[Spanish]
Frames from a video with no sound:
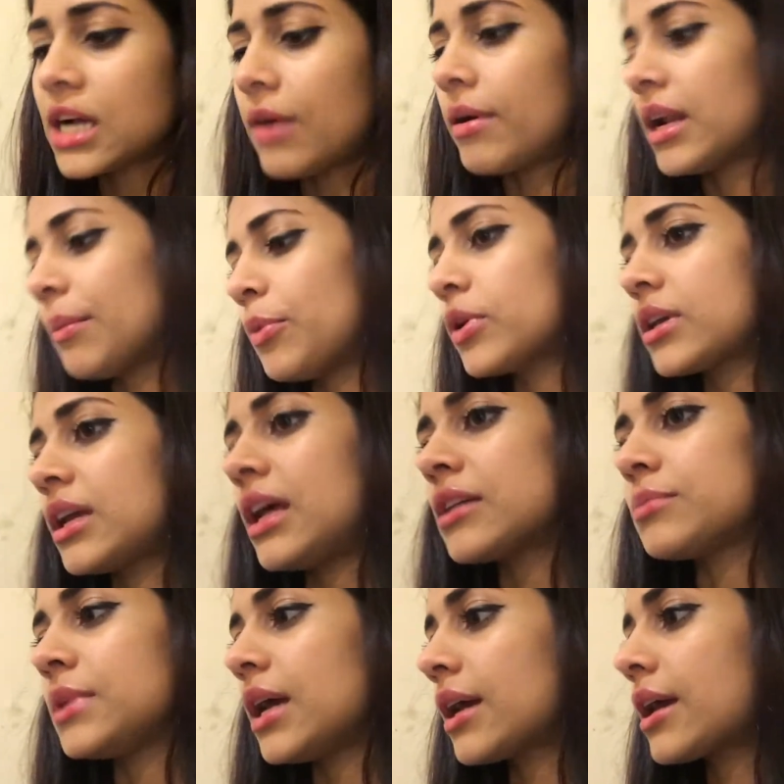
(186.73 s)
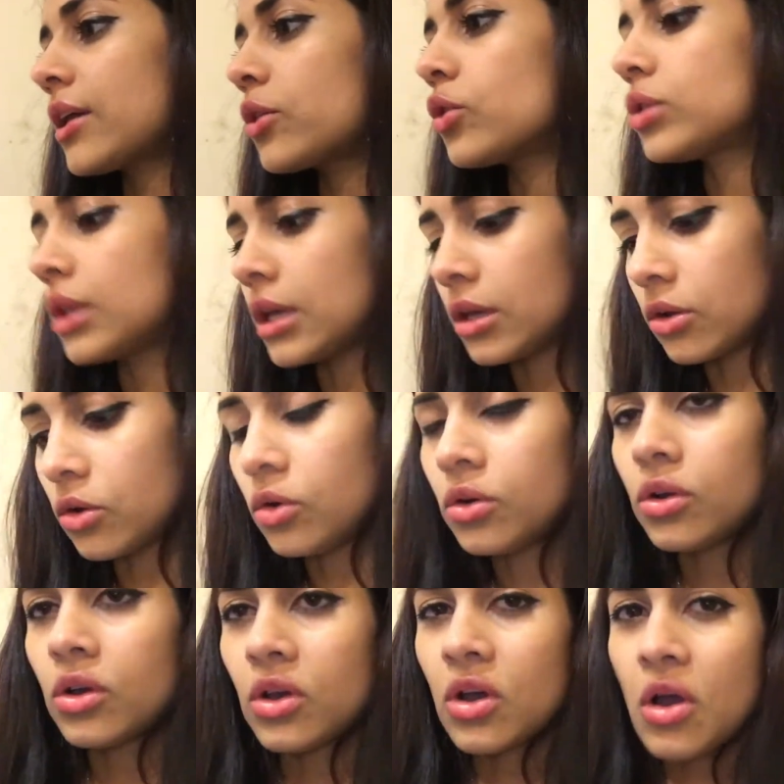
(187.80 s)
Gabbana porque las mías que yo tengo
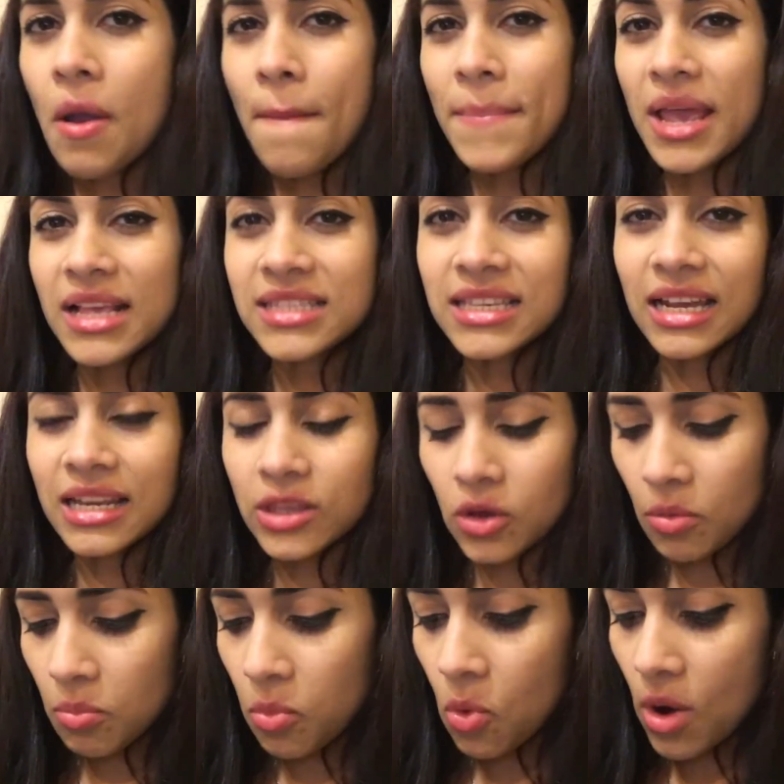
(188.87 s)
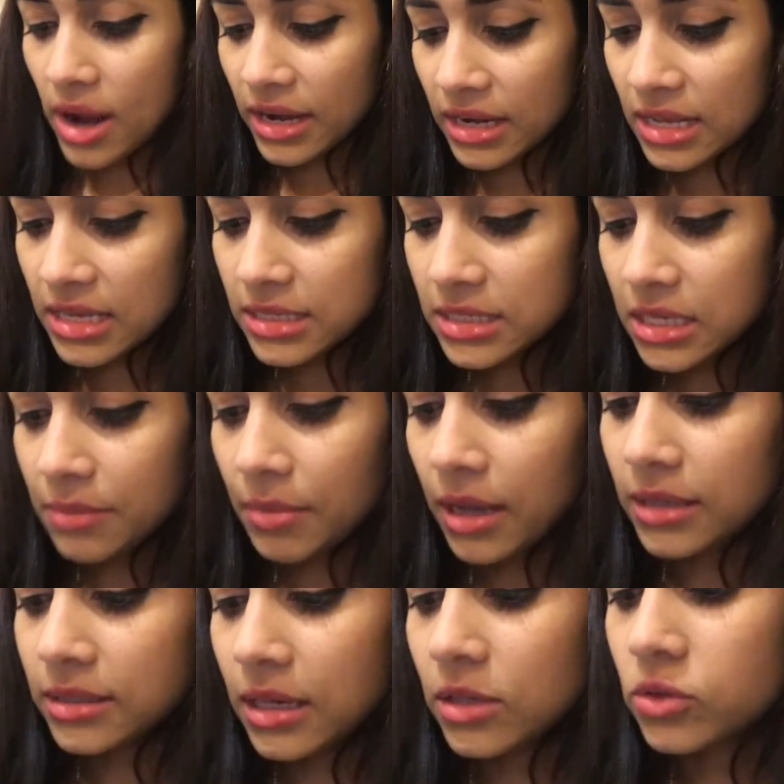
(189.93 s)
me han salido
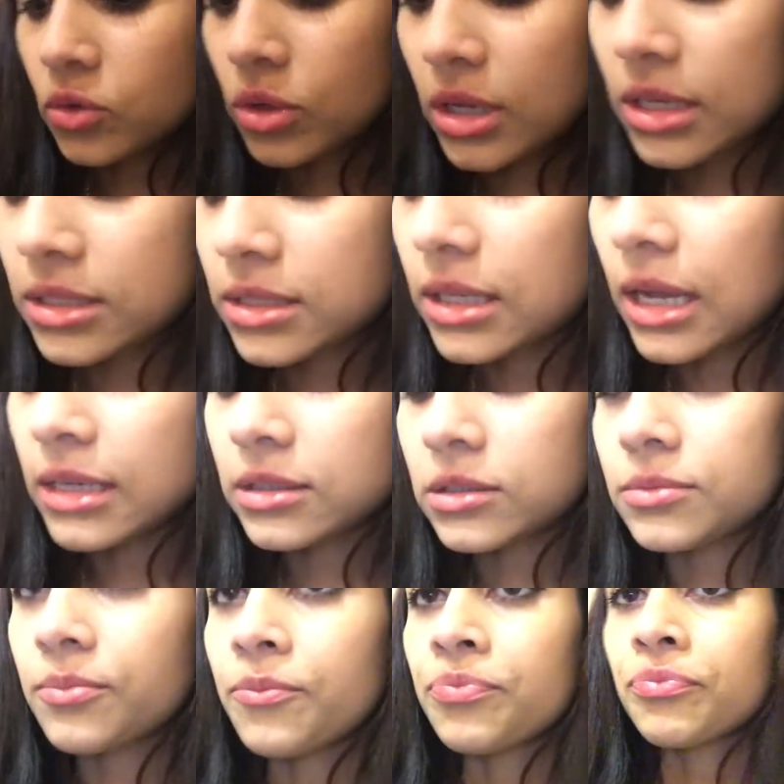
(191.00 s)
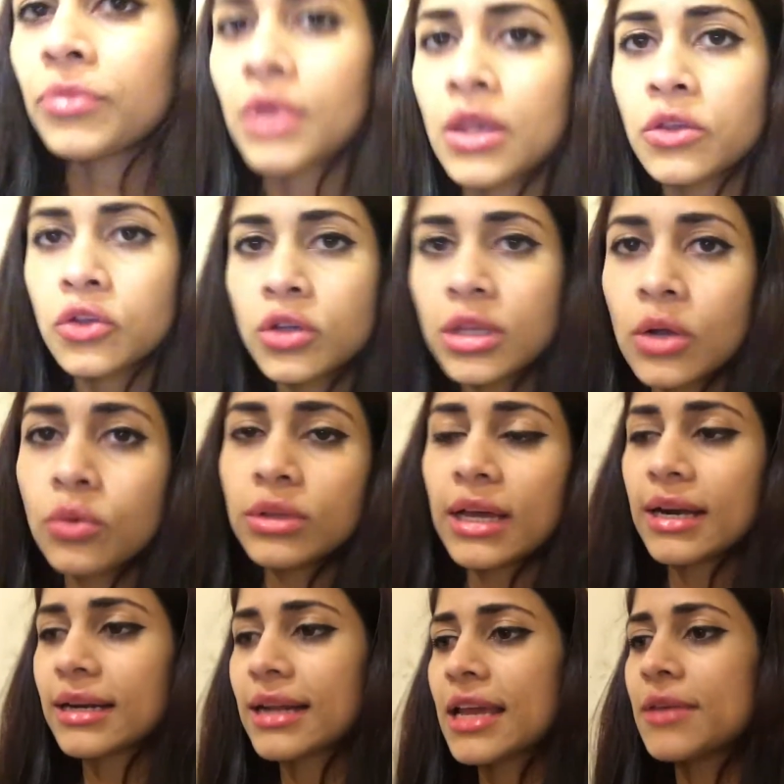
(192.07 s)
buenísimas, que son estas. Yo tengo una
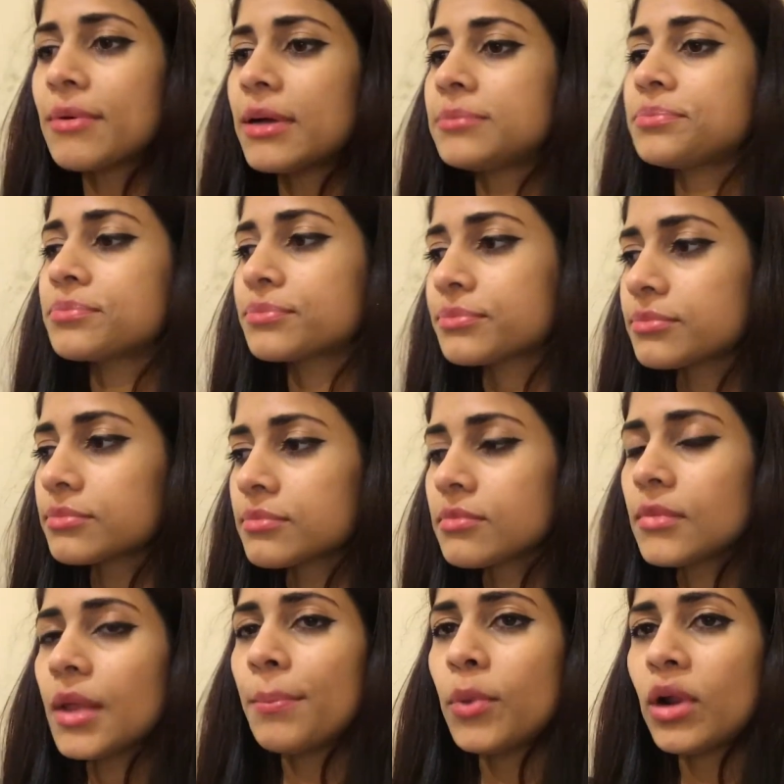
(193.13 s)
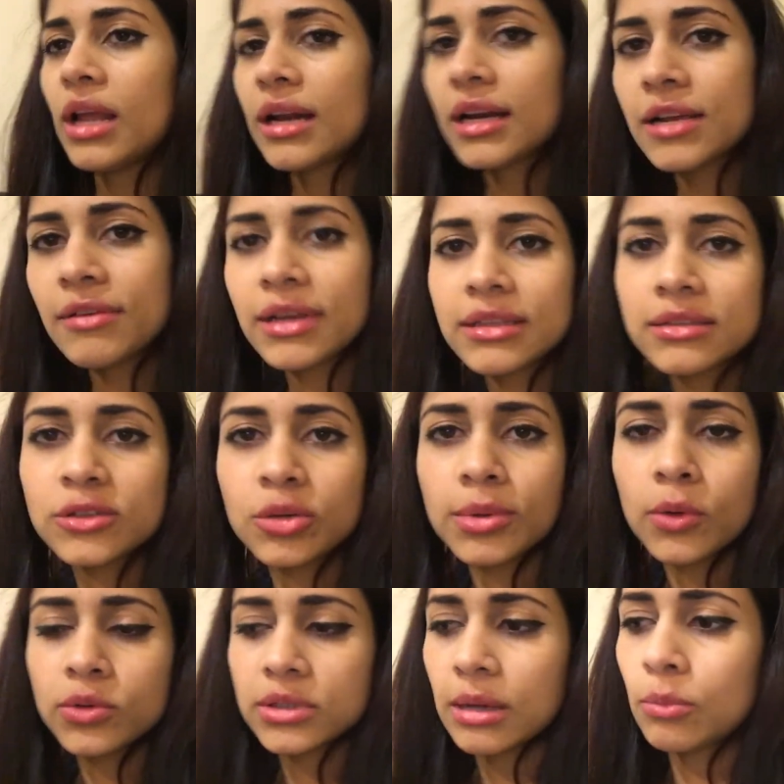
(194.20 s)
ray por la ray no me
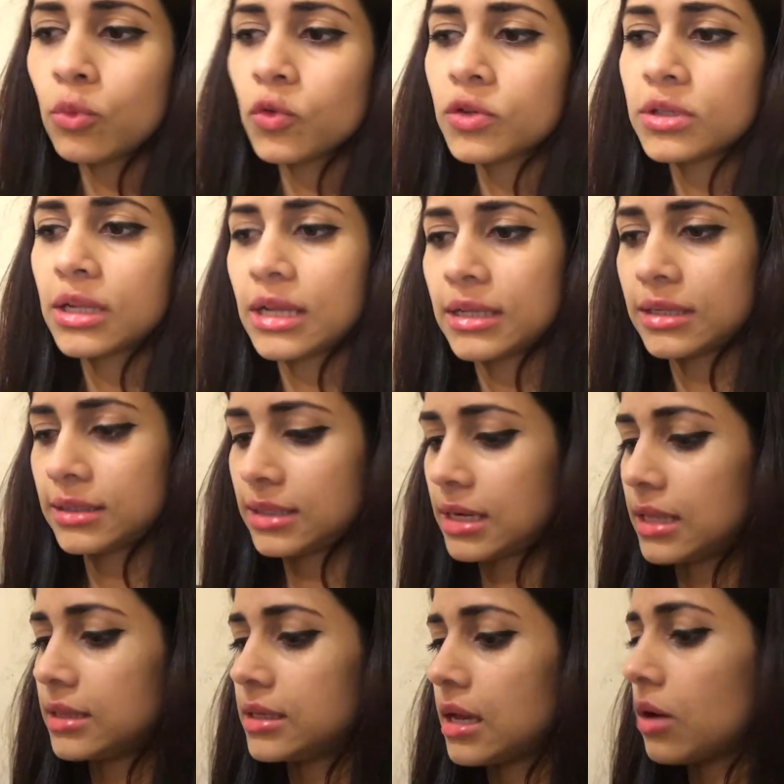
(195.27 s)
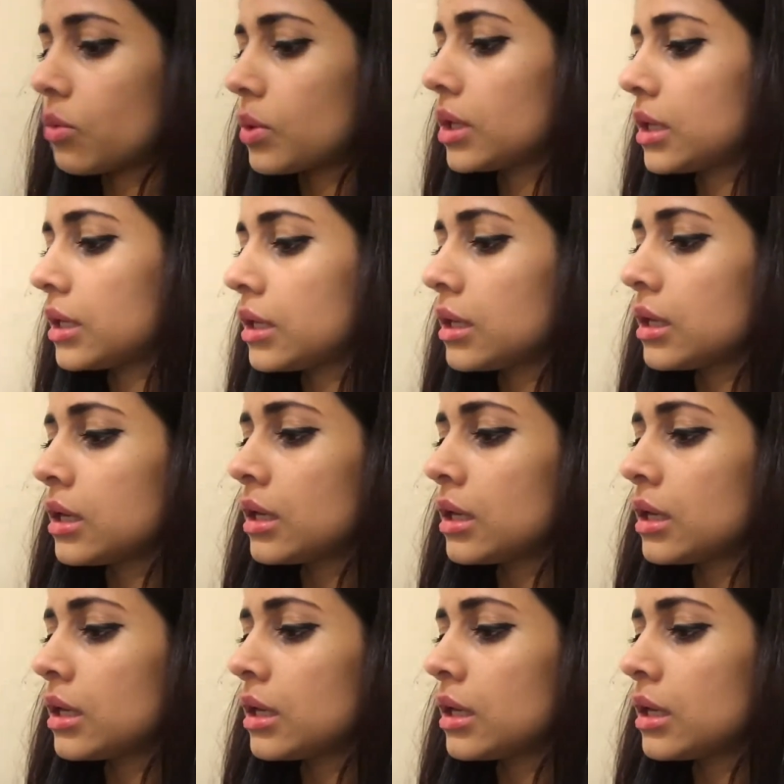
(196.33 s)
gusta mucho, se las se la di a Willy.